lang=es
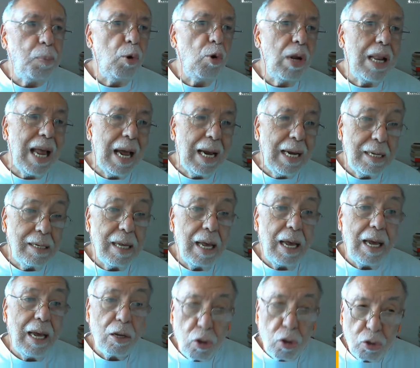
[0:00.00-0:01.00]
polariza,
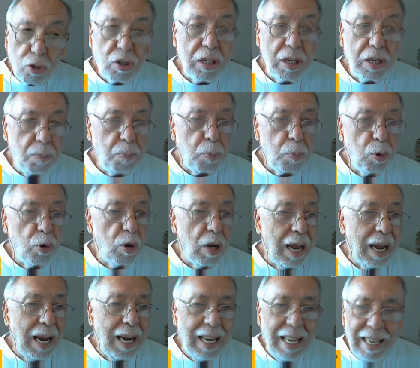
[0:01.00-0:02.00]
eso sí,
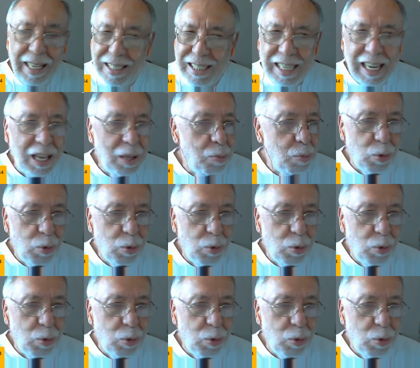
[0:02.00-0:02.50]
polariza